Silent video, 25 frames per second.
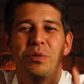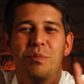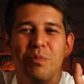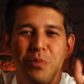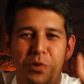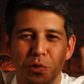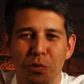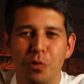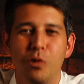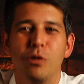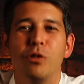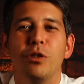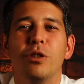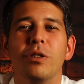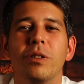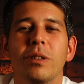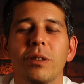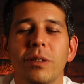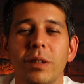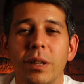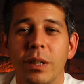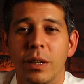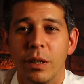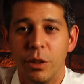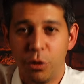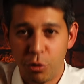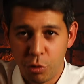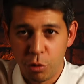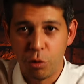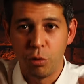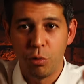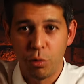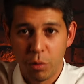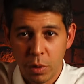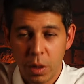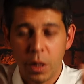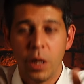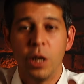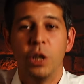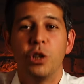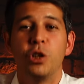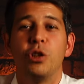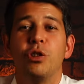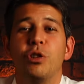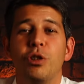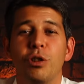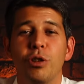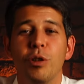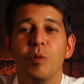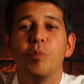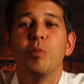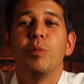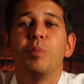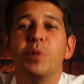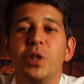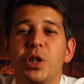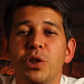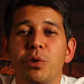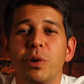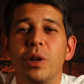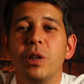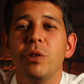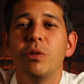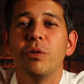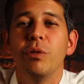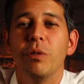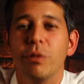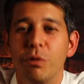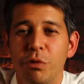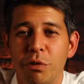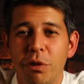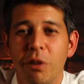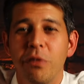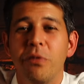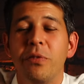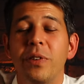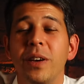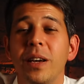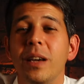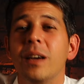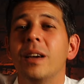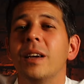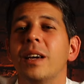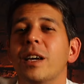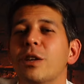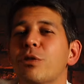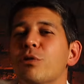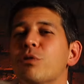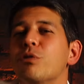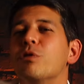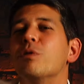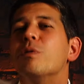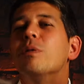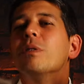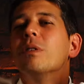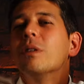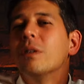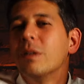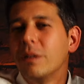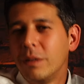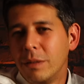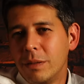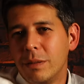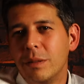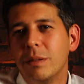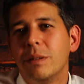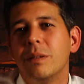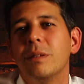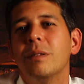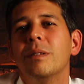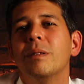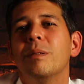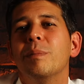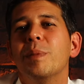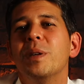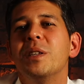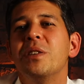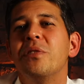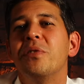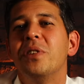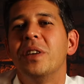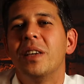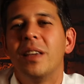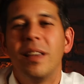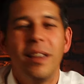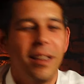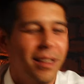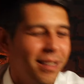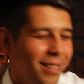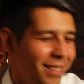Je vous le donne. je te donne mon petit joyau. Tu en fais quelque chose de magnifique.